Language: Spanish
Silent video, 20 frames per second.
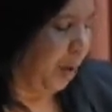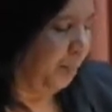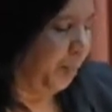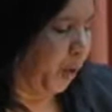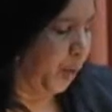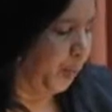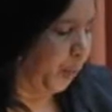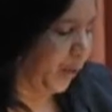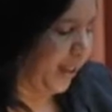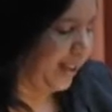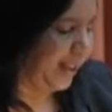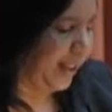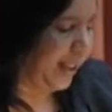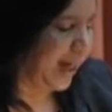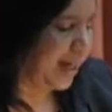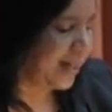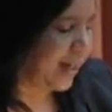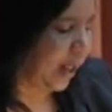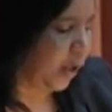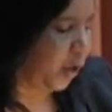por
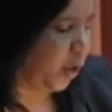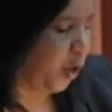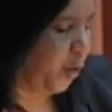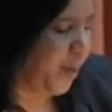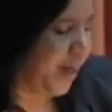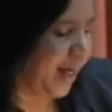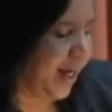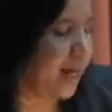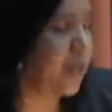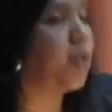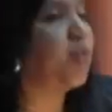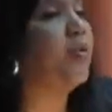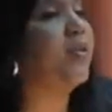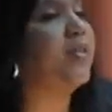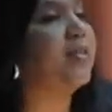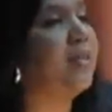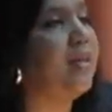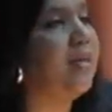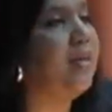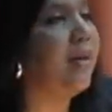políticas económicas
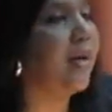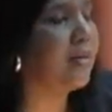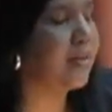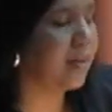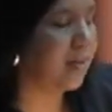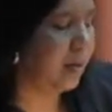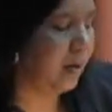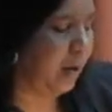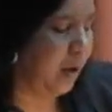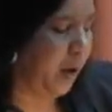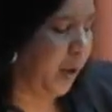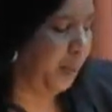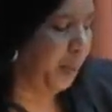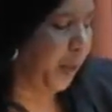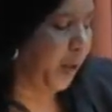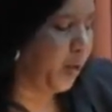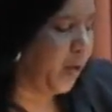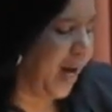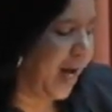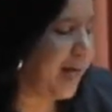suicidas,
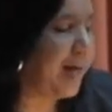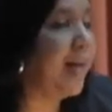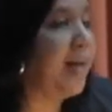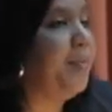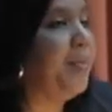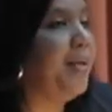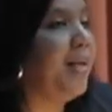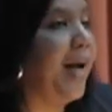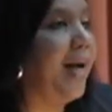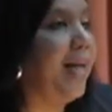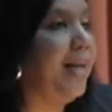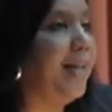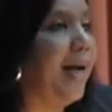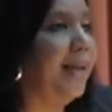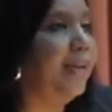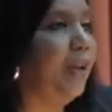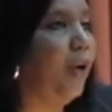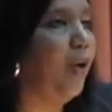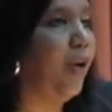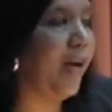por una
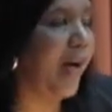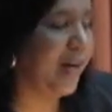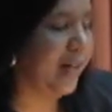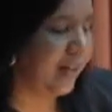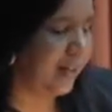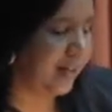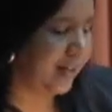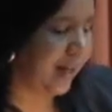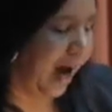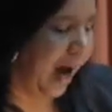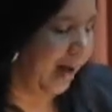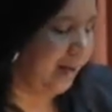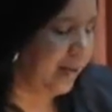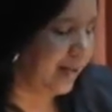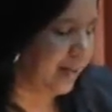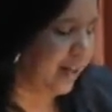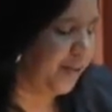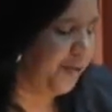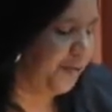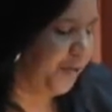criminalidad organizada
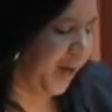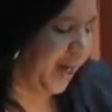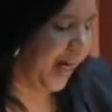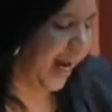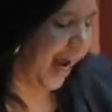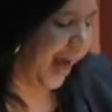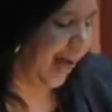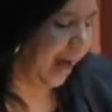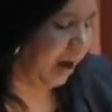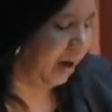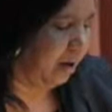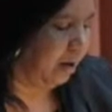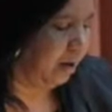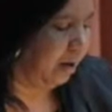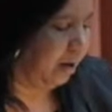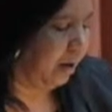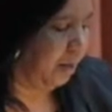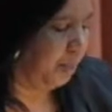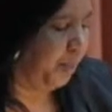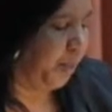desenfrenada,
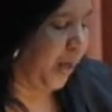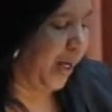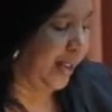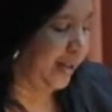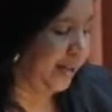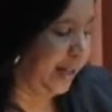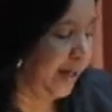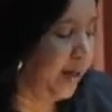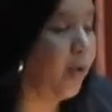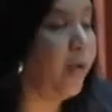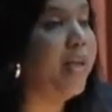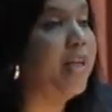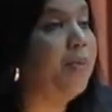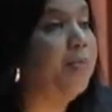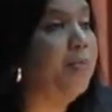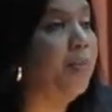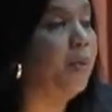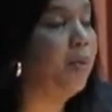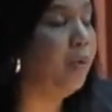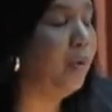por el
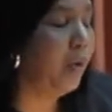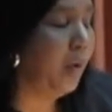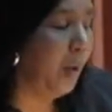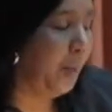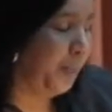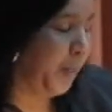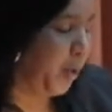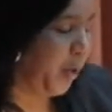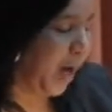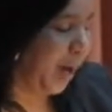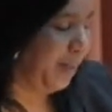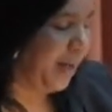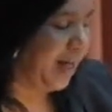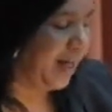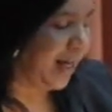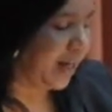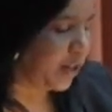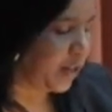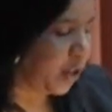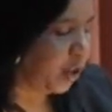terrorismo, por una
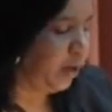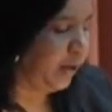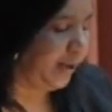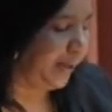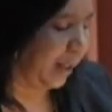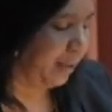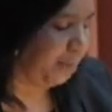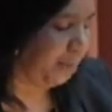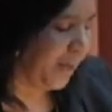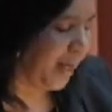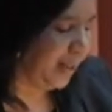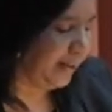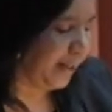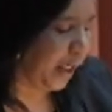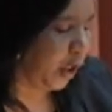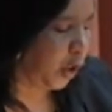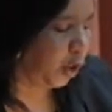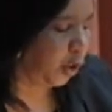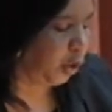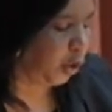migración también
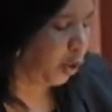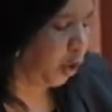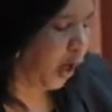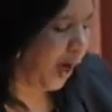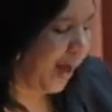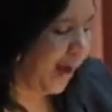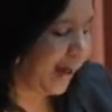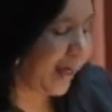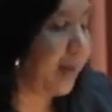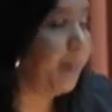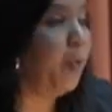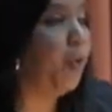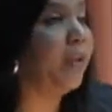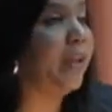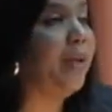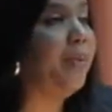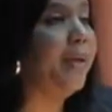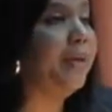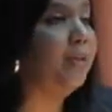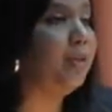descontrolada que
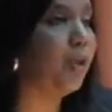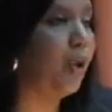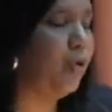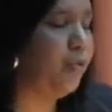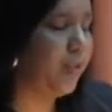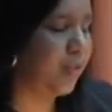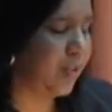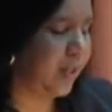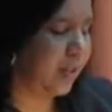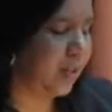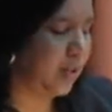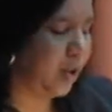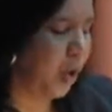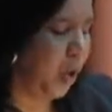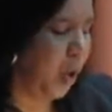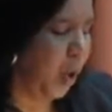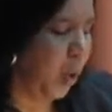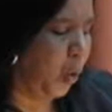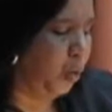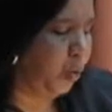motiva entonces
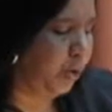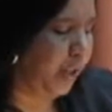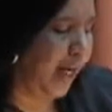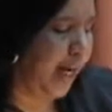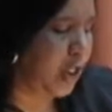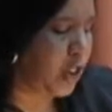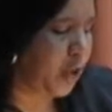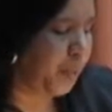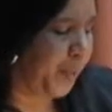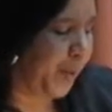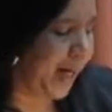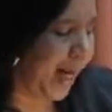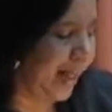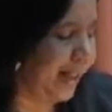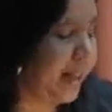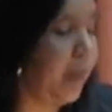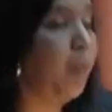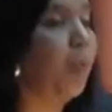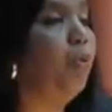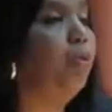un derecho
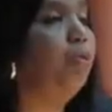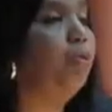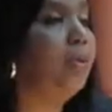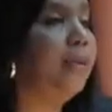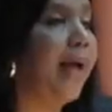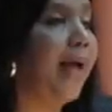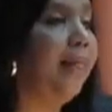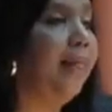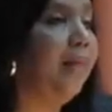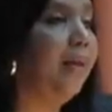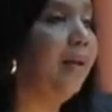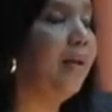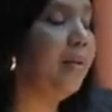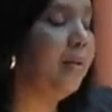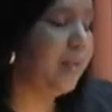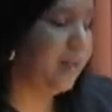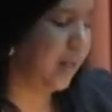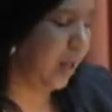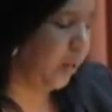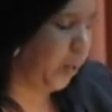penal de voluntad
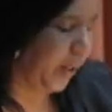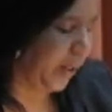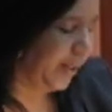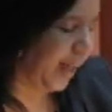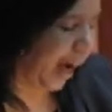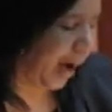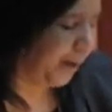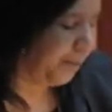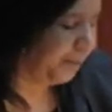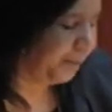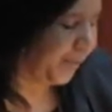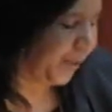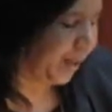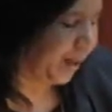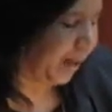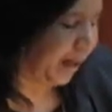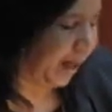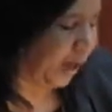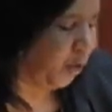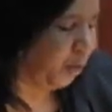y seguridad,
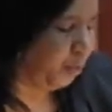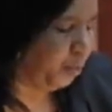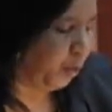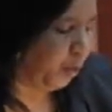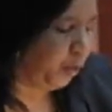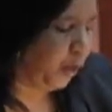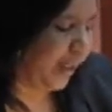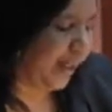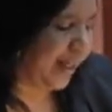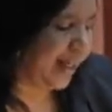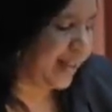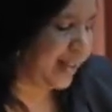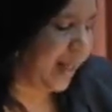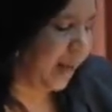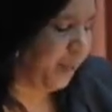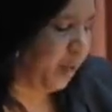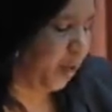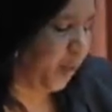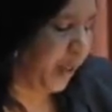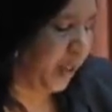en un mundo en que se
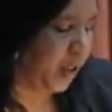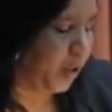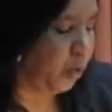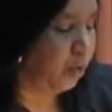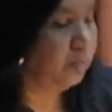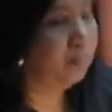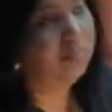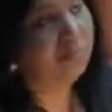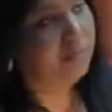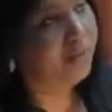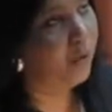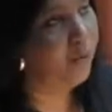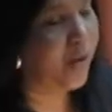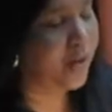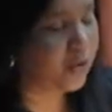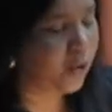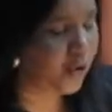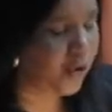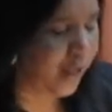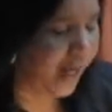ha movido de
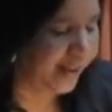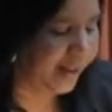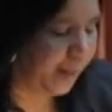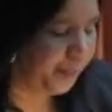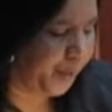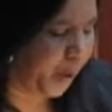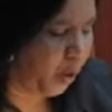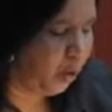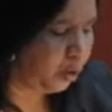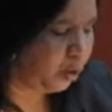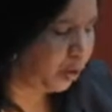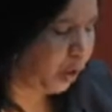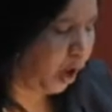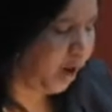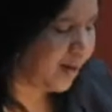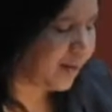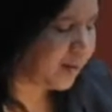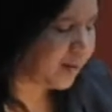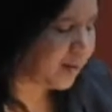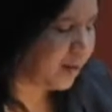una sociedad de
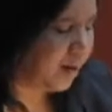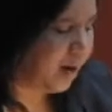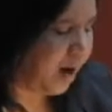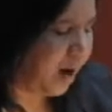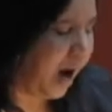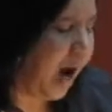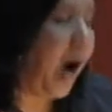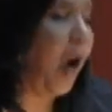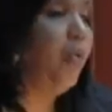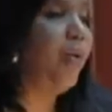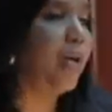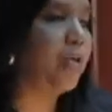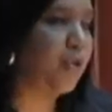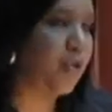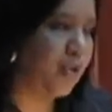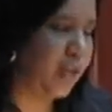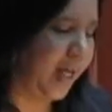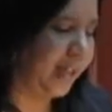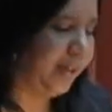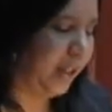productores a una
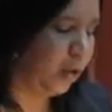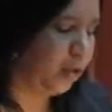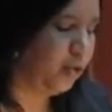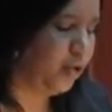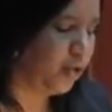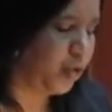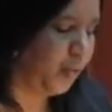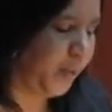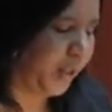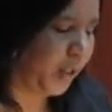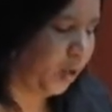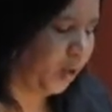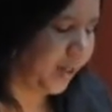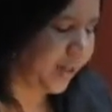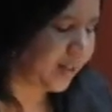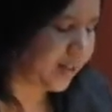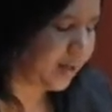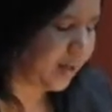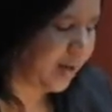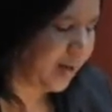sociedad de
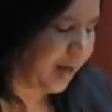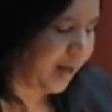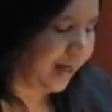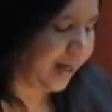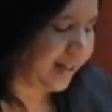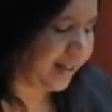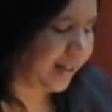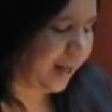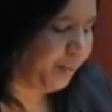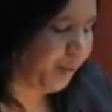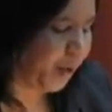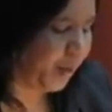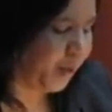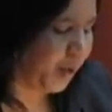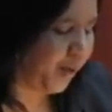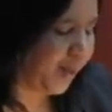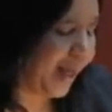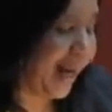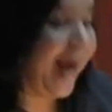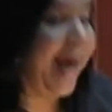consumidores, que se ha
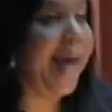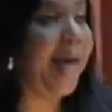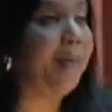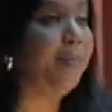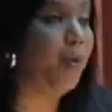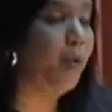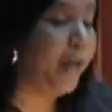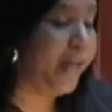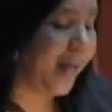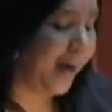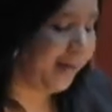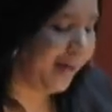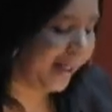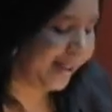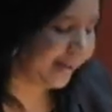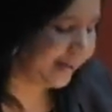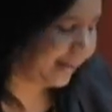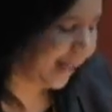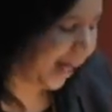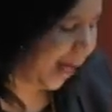movido de la hegemonía del
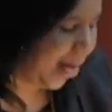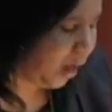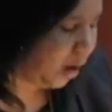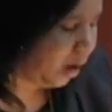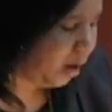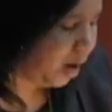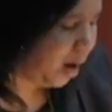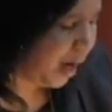Estado